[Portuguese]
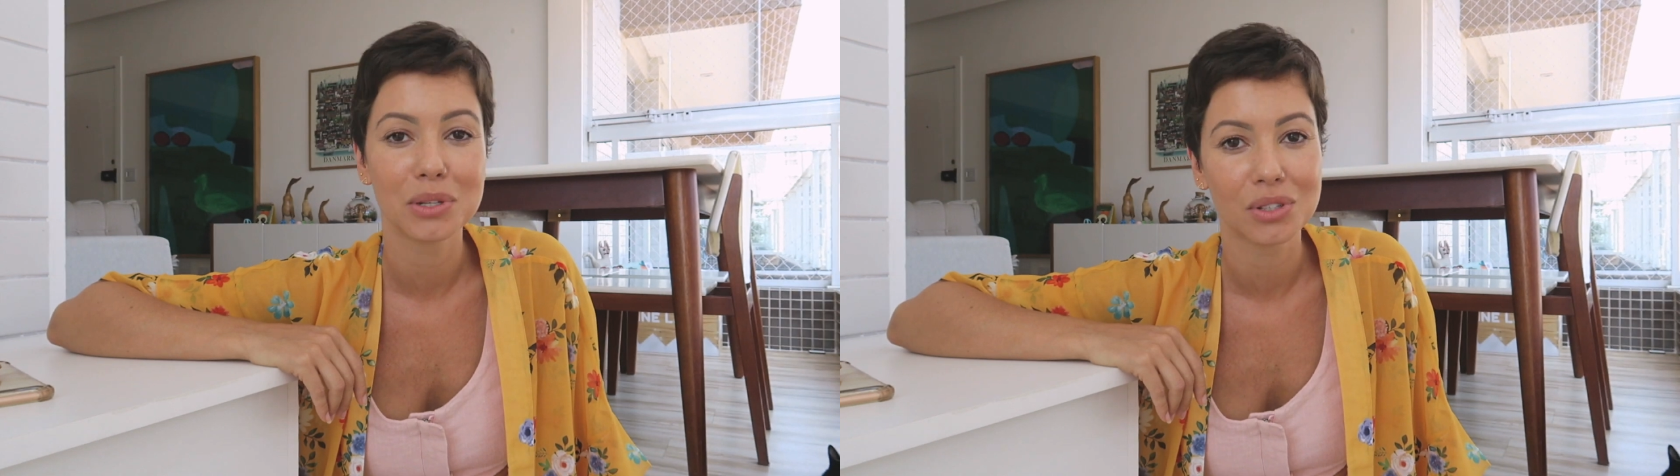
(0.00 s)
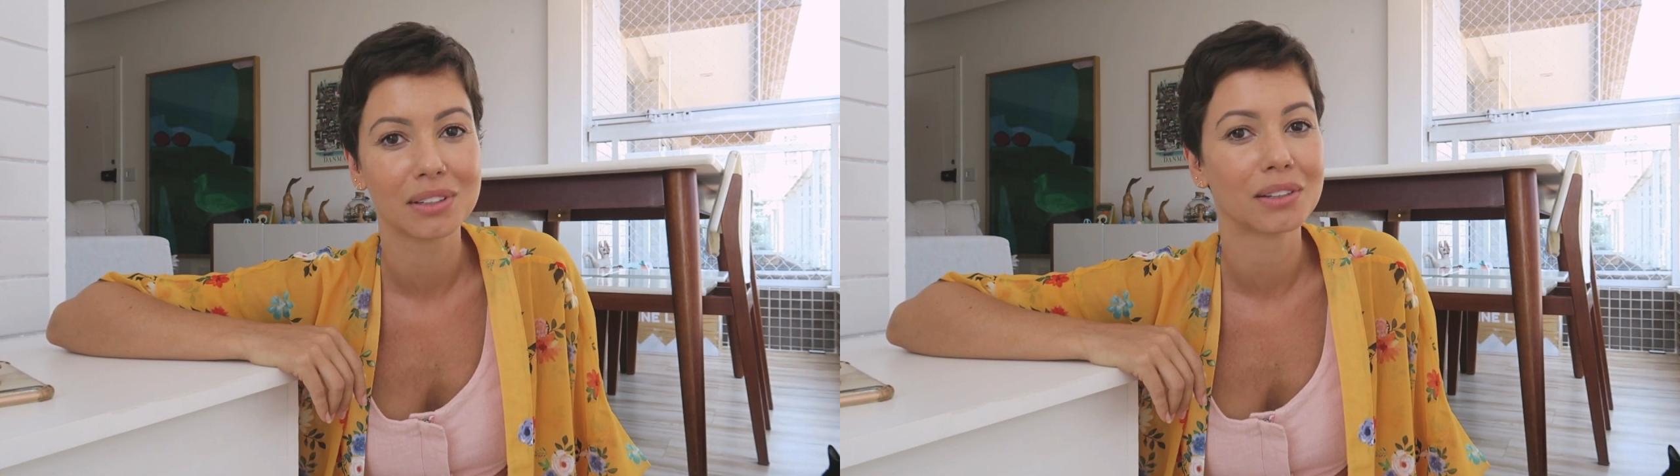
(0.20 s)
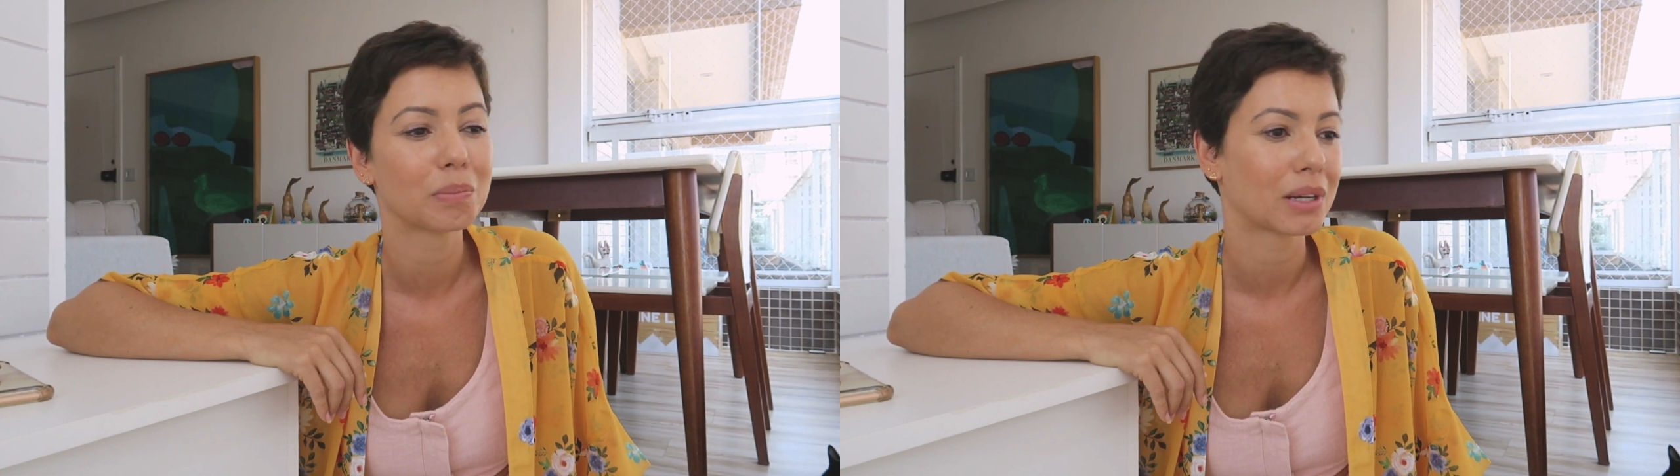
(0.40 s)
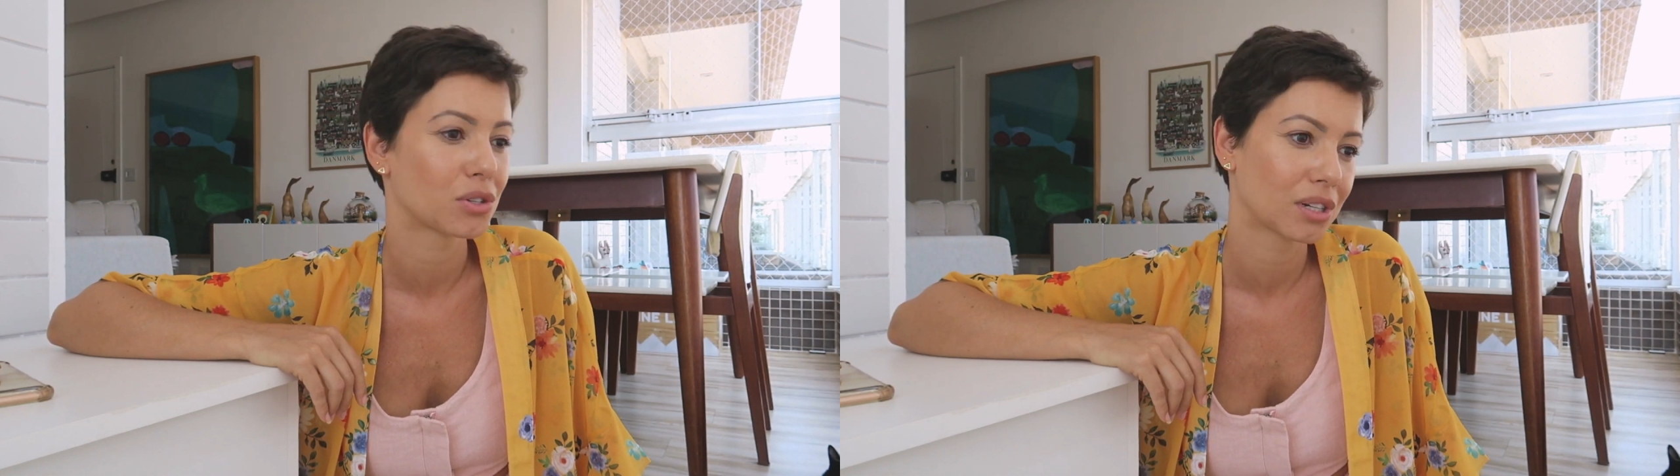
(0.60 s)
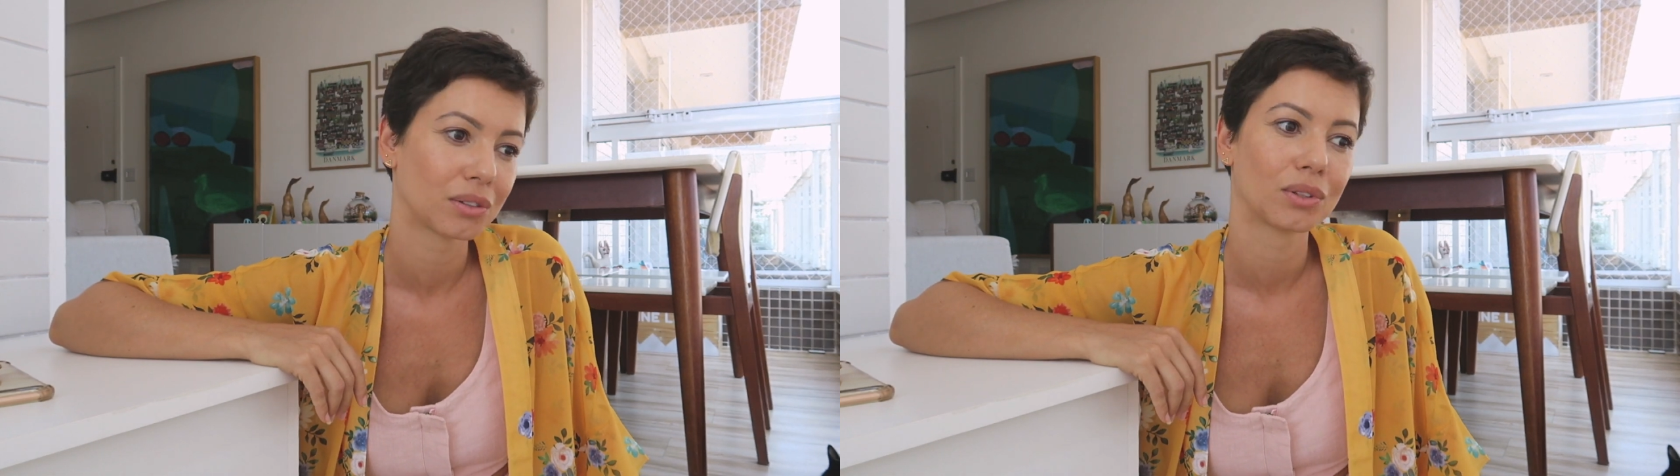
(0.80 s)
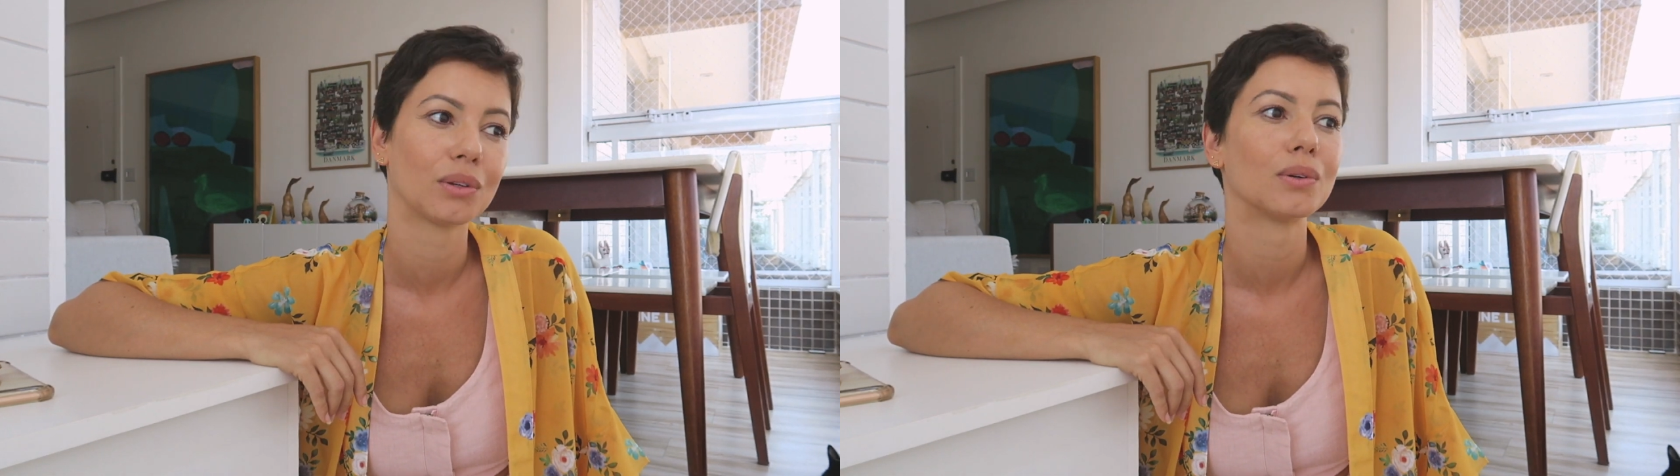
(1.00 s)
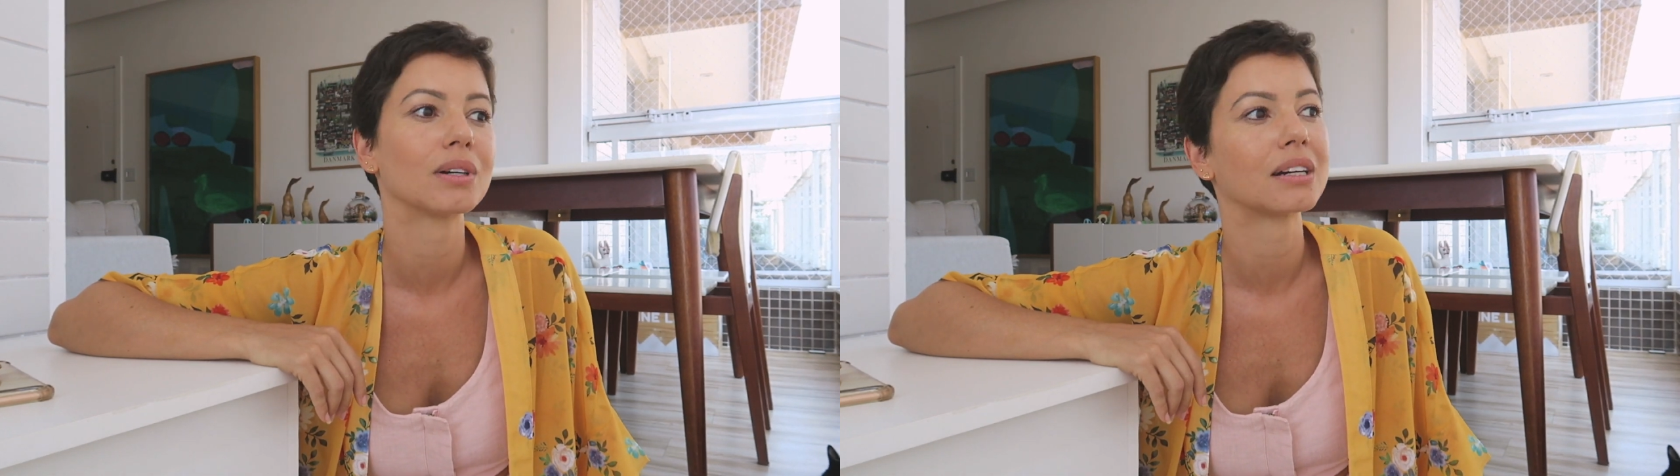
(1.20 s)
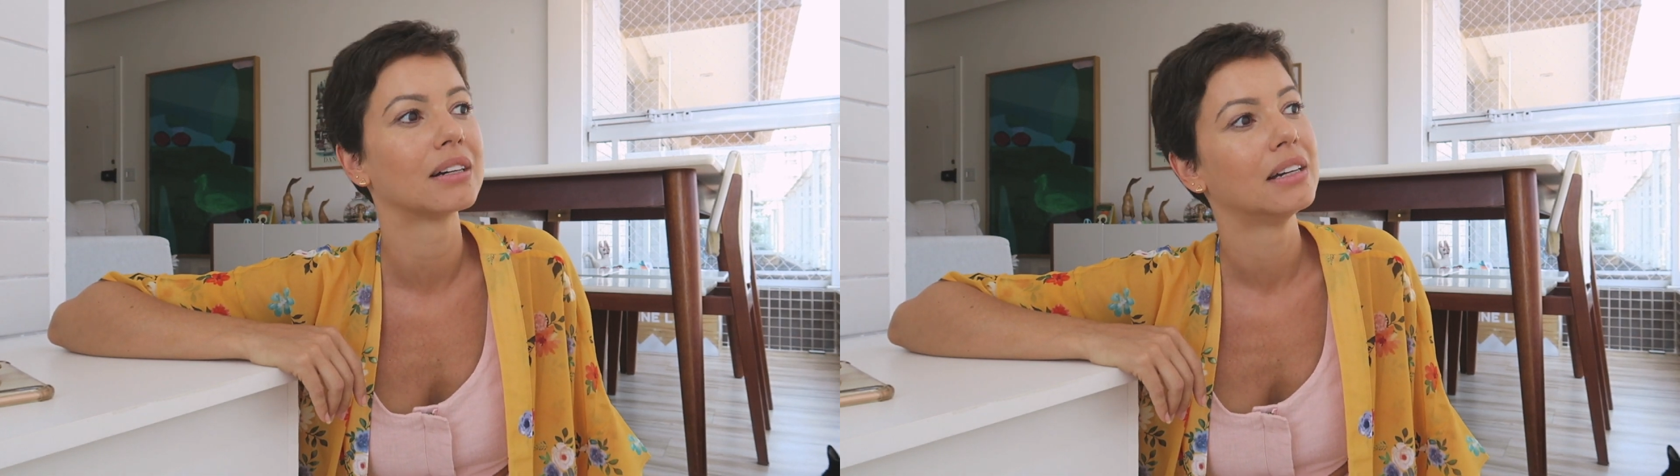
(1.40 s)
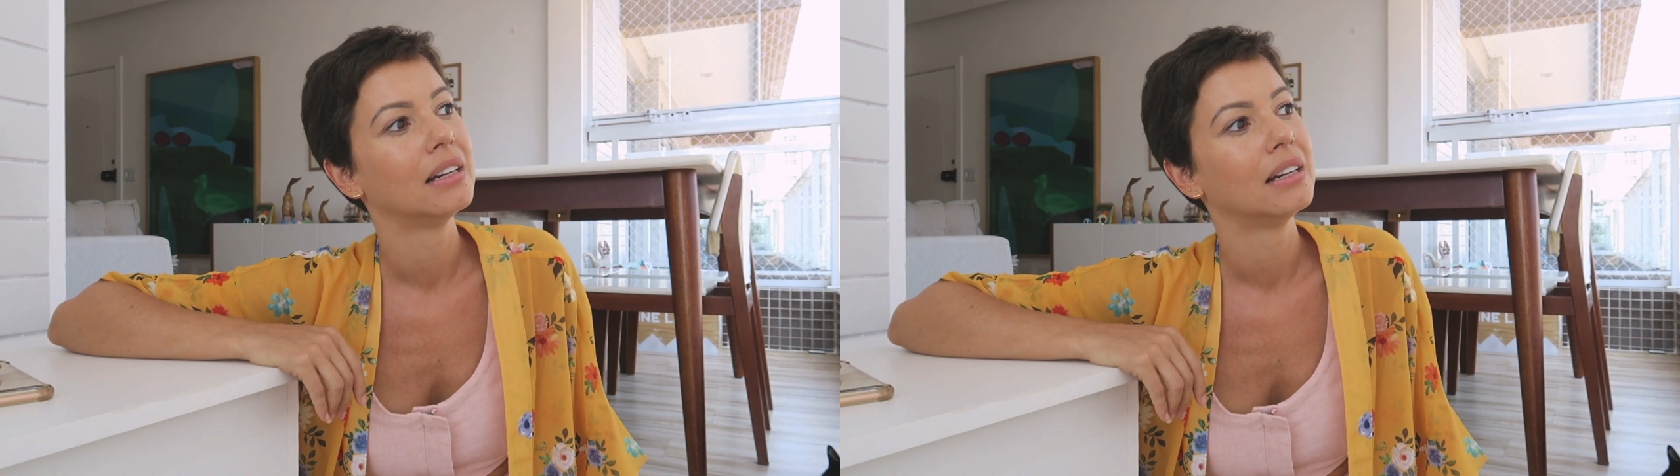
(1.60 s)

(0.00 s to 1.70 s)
meditando, praticando yoga,